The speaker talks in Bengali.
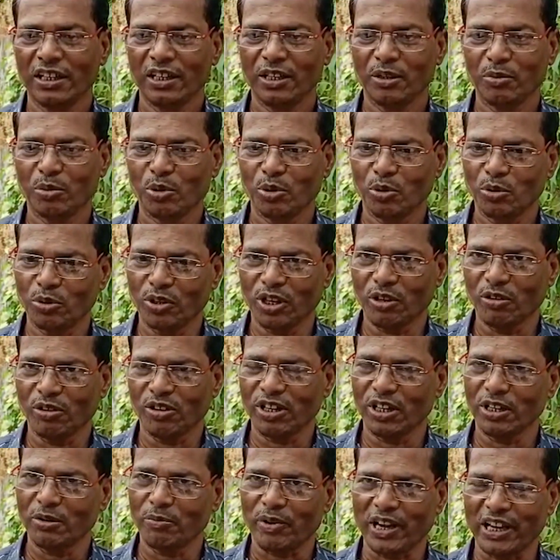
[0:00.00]
এবং ওরা
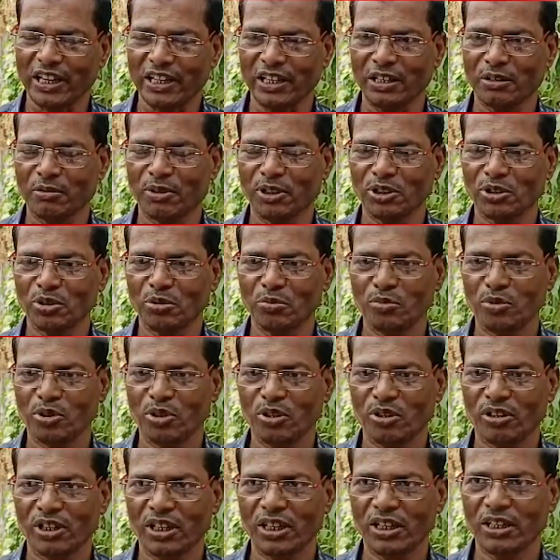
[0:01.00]
ওখানে পায়খানা বাথরুমও
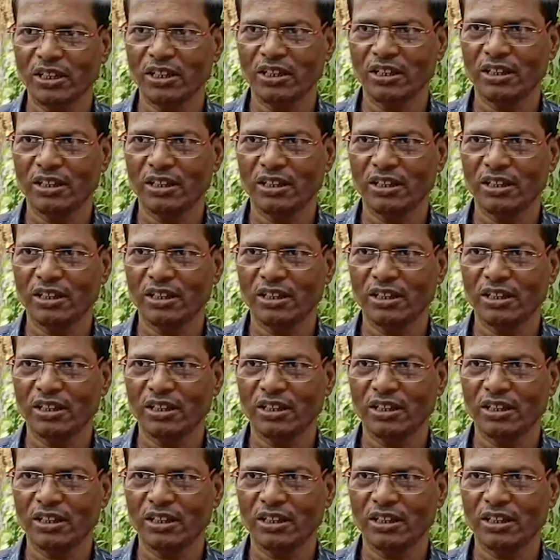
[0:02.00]
করে